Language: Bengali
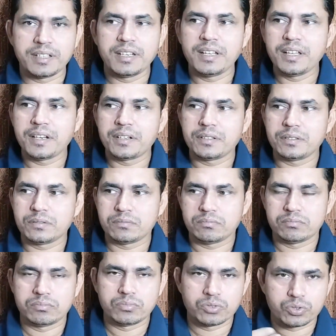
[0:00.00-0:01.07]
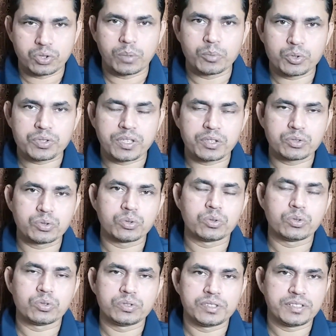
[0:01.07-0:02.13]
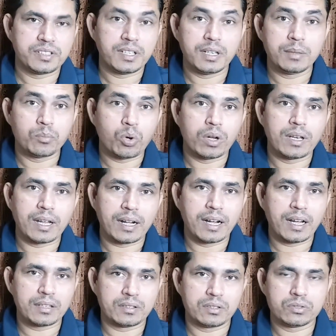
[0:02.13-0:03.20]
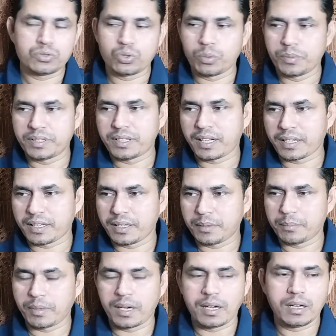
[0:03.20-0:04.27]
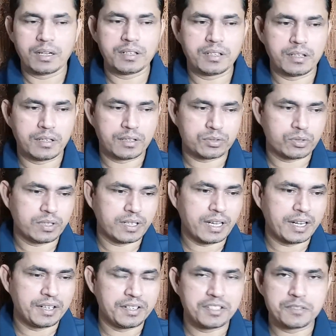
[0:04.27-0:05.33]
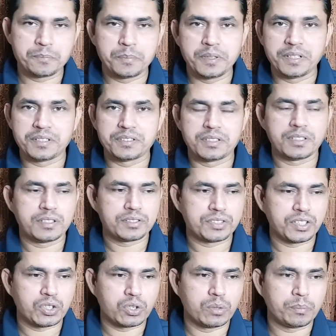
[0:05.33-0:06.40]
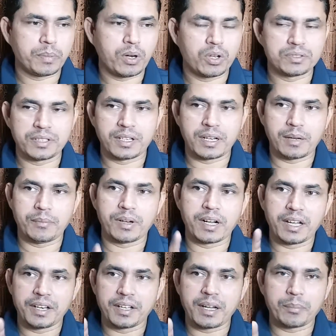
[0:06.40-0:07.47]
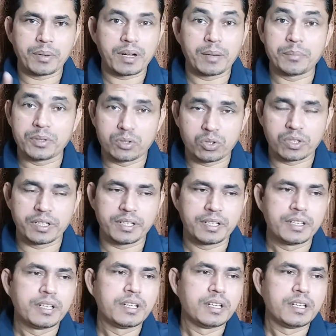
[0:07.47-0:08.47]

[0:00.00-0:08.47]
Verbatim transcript: তেলের সমস্যার জন্য যে তেলে ময়লা গাদ জমে থাকে বা আসলে গাড়ির স্পিড সেরকম পাওয়া যায় না বা গাড়ি কাপাকাপি করে